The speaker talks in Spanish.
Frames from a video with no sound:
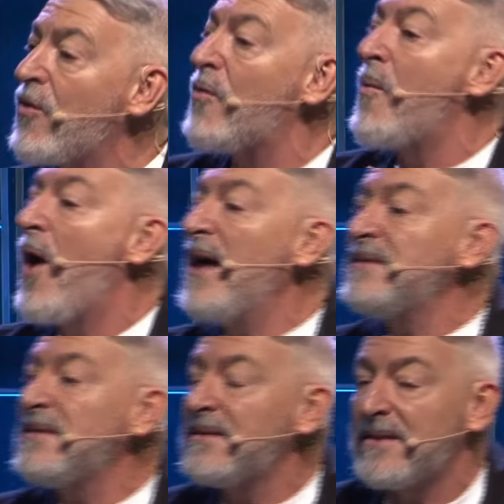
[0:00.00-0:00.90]
como
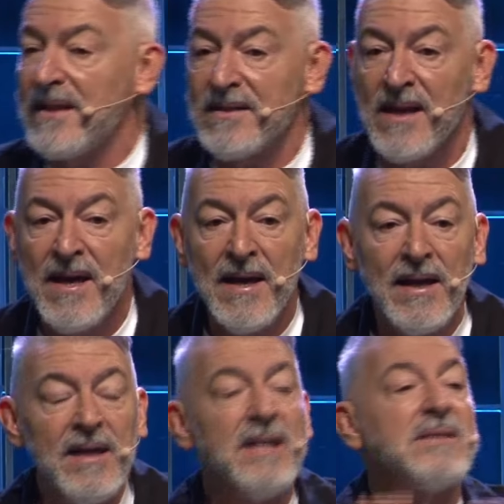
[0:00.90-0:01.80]
antes
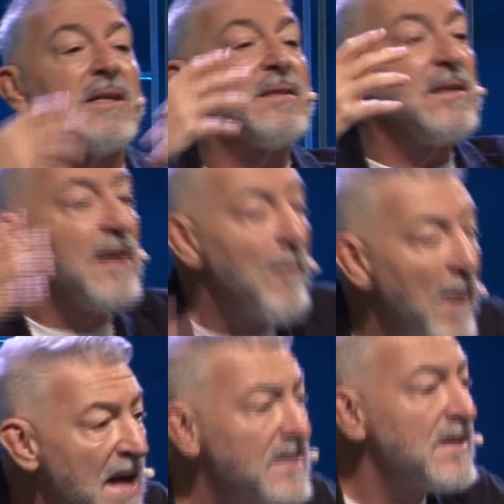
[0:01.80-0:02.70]
y necesita
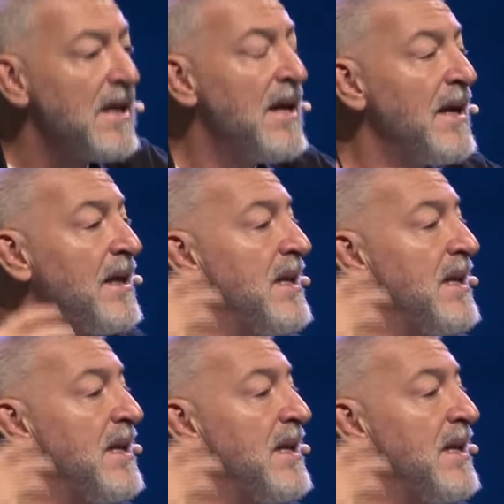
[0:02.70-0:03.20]
más y